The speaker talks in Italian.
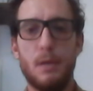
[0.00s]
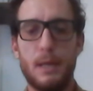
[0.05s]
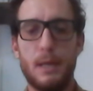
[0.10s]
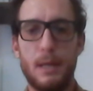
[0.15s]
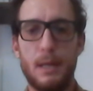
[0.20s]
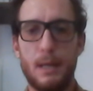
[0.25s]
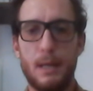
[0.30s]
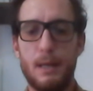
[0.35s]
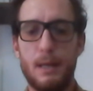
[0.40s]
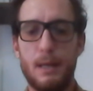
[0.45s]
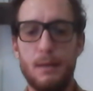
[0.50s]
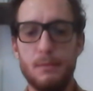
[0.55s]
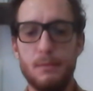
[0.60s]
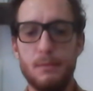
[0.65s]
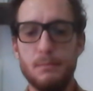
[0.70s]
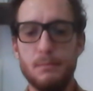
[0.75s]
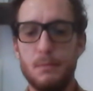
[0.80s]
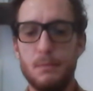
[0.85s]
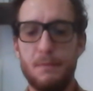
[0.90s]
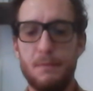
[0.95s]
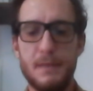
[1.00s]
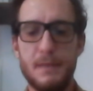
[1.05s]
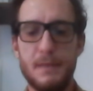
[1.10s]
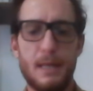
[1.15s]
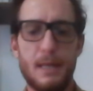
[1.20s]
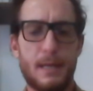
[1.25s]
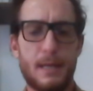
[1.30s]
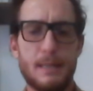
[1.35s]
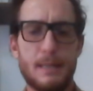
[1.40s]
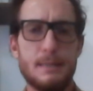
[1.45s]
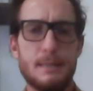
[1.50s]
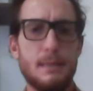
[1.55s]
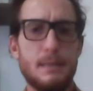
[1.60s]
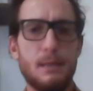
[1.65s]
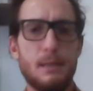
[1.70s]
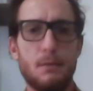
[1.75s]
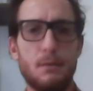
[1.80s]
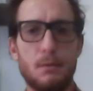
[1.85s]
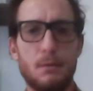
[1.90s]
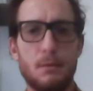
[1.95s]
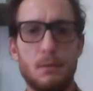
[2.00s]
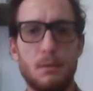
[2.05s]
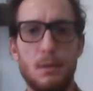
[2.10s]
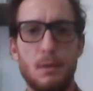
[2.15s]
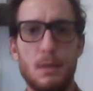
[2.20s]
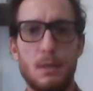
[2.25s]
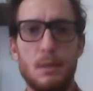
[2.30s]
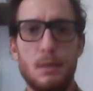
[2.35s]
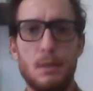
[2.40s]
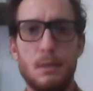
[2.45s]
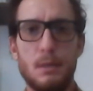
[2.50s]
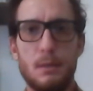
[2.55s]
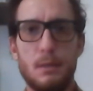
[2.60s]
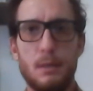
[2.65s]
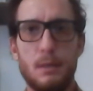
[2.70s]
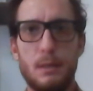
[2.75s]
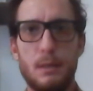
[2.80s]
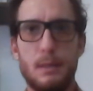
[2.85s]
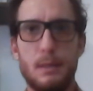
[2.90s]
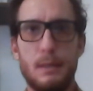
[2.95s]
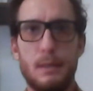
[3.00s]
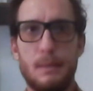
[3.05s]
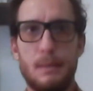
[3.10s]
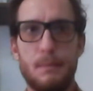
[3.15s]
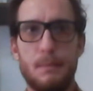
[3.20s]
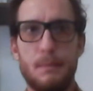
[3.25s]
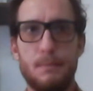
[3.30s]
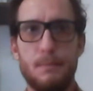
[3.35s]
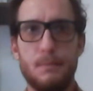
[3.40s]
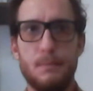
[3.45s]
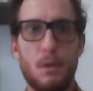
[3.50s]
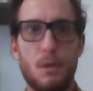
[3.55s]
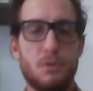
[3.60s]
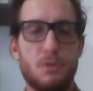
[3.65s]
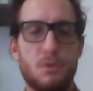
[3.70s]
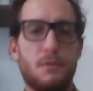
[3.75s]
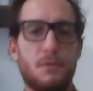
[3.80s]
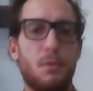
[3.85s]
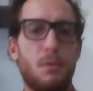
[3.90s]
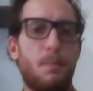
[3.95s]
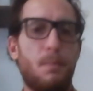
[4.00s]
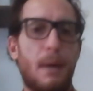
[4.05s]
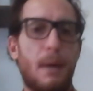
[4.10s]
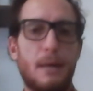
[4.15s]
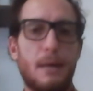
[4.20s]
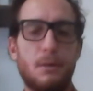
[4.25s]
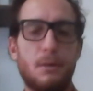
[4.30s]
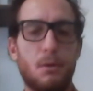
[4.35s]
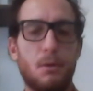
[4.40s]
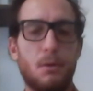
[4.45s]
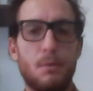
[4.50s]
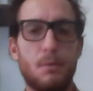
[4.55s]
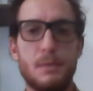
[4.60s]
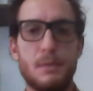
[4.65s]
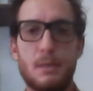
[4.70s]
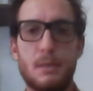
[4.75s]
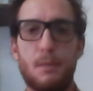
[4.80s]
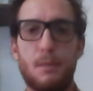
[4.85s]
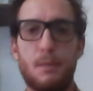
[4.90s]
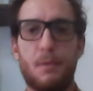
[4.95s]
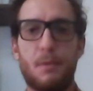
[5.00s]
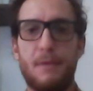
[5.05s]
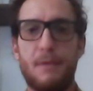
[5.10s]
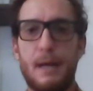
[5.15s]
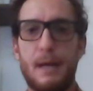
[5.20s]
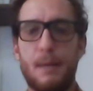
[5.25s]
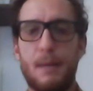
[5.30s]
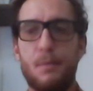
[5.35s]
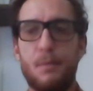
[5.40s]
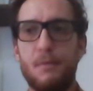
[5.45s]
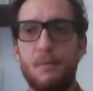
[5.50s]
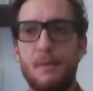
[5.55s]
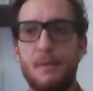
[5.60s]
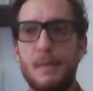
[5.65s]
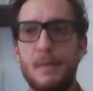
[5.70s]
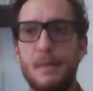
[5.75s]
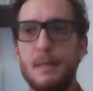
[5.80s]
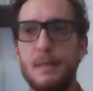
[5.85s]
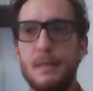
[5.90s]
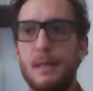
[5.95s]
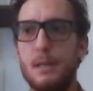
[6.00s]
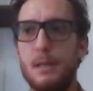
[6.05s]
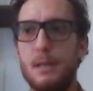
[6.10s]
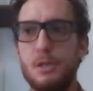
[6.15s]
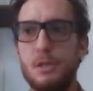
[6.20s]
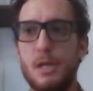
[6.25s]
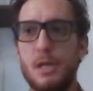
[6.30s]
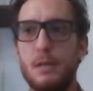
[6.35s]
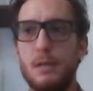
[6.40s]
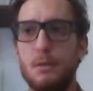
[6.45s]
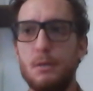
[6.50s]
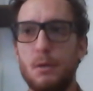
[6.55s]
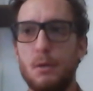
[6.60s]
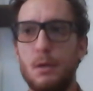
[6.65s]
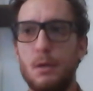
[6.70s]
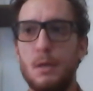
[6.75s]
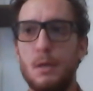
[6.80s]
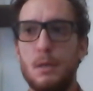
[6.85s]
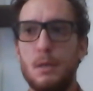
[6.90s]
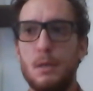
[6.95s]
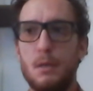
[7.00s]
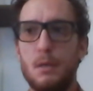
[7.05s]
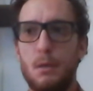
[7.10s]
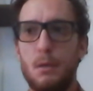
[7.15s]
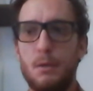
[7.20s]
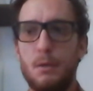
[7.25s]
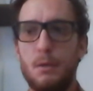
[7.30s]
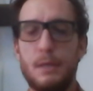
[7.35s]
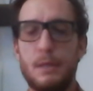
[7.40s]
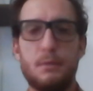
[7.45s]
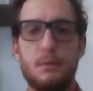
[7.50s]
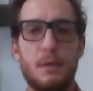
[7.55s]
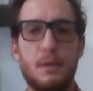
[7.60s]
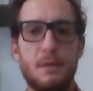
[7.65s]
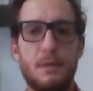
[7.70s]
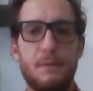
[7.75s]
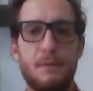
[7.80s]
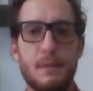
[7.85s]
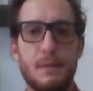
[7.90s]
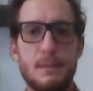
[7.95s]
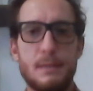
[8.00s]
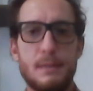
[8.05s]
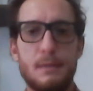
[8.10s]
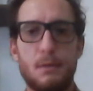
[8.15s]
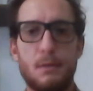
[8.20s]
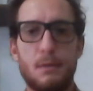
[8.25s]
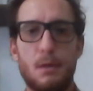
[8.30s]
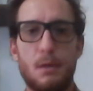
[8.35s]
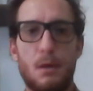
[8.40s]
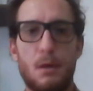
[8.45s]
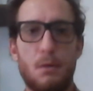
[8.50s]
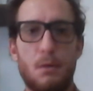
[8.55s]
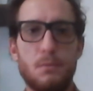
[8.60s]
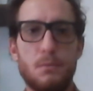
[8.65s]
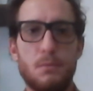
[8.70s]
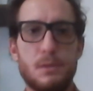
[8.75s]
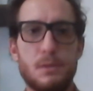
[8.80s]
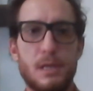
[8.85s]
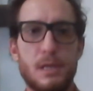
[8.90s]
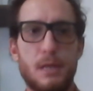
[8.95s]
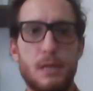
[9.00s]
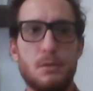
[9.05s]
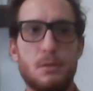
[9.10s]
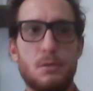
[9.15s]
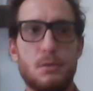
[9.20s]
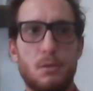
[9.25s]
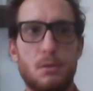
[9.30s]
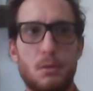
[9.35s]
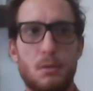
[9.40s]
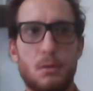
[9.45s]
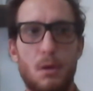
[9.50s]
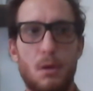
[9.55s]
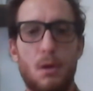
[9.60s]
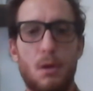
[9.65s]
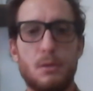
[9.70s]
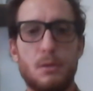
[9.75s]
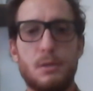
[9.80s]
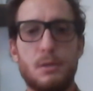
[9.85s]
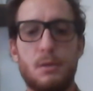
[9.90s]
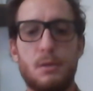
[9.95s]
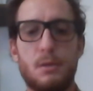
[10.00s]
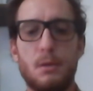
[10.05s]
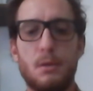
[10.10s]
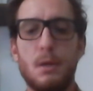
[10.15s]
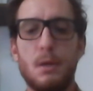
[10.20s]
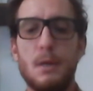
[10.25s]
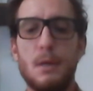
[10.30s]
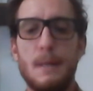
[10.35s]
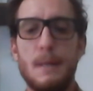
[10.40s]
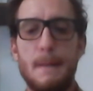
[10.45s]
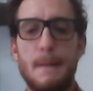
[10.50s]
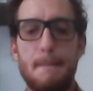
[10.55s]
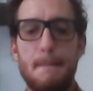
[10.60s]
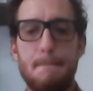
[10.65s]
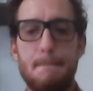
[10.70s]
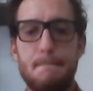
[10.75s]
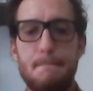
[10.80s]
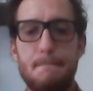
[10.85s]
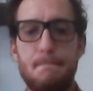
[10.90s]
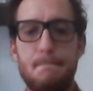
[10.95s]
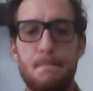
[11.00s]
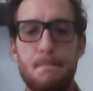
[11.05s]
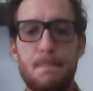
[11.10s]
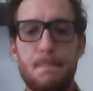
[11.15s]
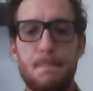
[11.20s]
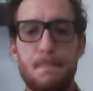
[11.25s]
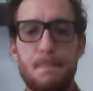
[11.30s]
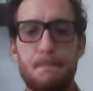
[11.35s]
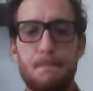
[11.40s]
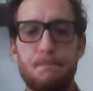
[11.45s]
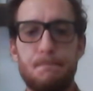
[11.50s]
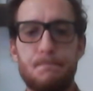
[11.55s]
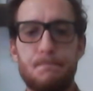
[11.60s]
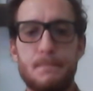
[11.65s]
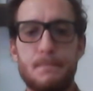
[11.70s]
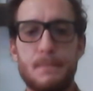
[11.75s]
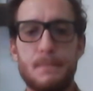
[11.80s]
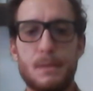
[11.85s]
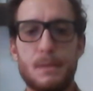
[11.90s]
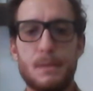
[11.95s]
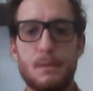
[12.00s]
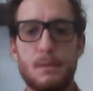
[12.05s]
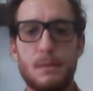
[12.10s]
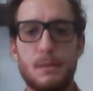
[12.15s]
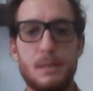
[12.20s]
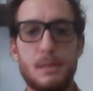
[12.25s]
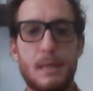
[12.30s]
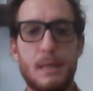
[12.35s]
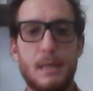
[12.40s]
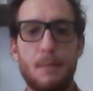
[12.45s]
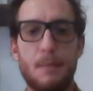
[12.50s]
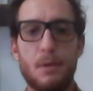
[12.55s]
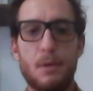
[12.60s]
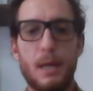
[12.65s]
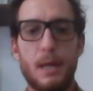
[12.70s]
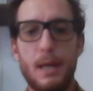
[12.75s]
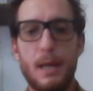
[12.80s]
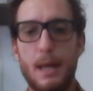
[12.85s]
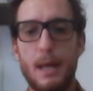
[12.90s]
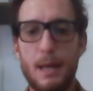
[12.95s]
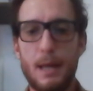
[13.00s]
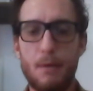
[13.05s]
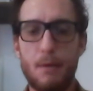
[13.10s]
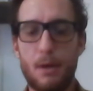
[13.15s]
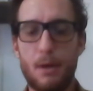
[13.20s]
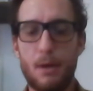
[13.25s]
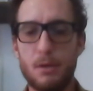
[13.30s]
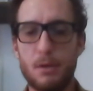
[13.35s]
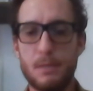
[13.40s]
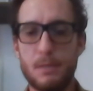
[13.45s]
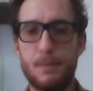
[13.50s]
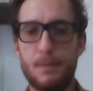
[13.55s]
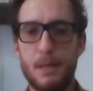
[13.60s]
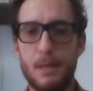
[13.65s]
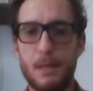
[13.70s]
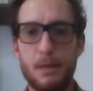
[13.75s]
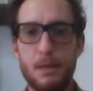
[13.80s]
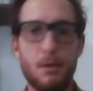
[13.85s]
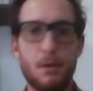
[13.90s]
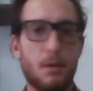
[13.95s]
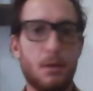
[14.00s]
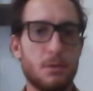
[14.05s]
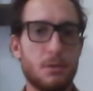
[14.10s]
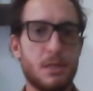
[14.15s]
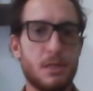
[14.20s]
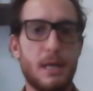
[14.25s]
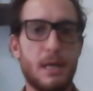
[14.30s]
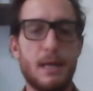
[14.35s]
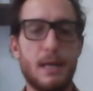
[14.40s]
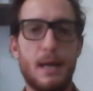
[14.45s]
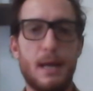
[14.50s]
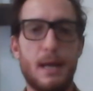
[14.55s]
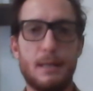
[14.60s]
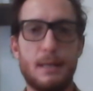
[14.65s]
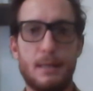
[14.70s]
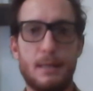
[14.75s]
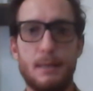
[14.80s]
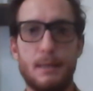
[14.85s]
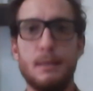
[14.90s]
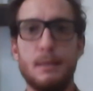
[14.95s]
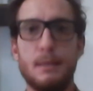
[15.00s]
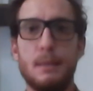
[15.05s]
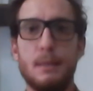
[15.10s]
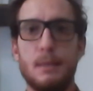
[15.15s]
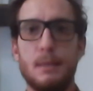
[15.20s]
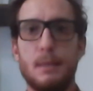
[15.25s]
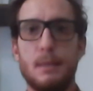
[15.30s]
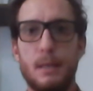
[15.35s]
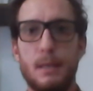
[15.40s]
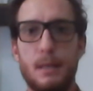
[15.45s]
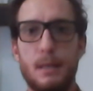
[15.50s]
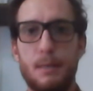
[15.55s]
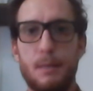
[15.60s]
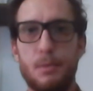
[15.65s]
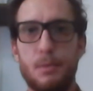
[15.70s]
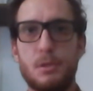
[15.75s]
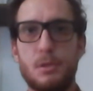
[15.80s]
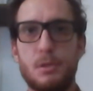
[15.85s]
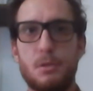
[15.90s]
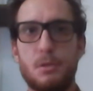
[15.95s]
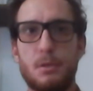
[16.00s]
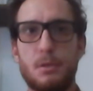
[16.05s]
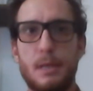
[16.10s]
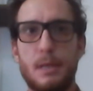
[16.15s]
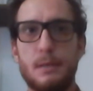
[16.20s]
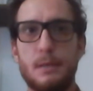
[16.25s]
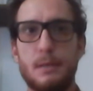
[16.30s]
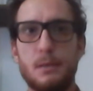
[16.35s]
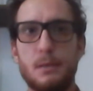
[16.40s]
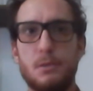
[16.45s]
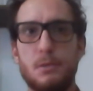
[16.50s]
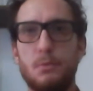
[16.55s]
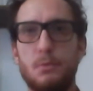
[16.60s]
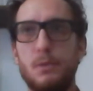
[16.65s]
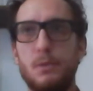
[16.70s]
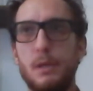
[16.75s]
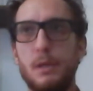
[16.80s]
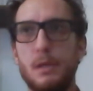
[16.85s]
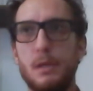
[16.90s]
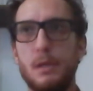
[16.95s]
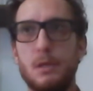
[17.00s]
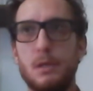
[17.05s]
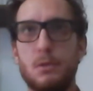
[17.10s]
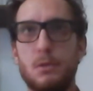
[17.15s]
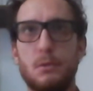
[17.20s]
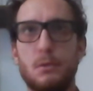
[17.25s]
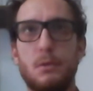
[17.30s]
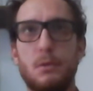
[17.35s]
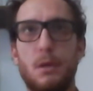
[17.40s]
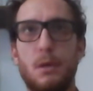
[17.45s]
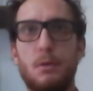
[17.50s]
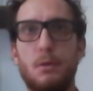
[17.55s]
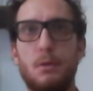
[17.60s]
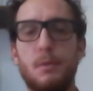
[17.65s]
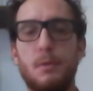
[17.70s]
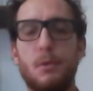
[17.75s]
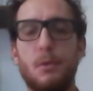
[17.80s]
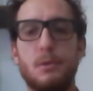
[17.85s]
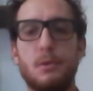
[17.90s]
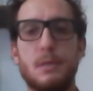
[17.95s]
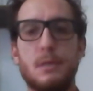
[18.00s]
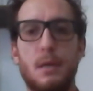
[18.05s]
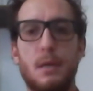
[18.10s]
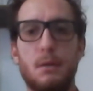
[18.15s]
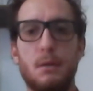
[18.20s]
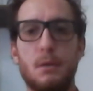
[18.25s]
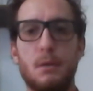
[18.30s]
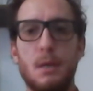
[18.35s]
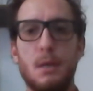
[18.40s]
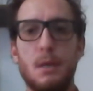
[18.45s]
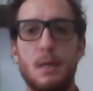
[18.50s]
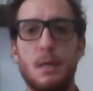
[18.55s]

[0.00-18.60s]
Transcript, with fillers: che fin da ragazzino eh, ho sviluppato e ho cominciato a provare, poi ovviamente crescendo le ho dato una definizione, no? un senso logico. Mhmm, diciamo che è una cosa che io credo sia innata. E poi ci sono tanti studi sotto che lo dimostrano.